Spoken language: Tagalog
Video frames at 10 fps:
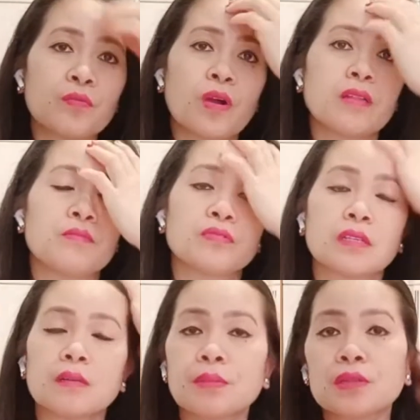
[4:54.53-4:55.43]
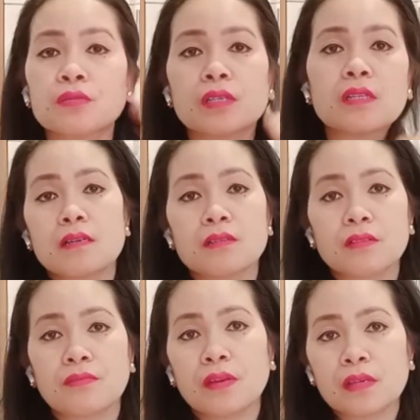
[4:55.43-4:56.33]
pong kalimutan na pindutin ang
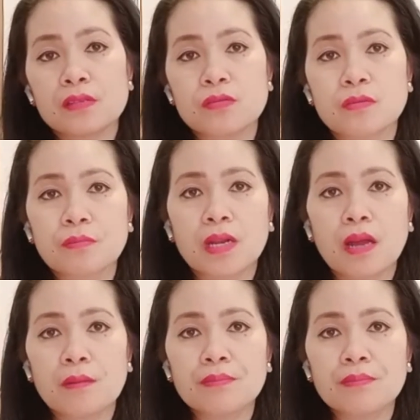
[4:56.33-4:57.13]
notification para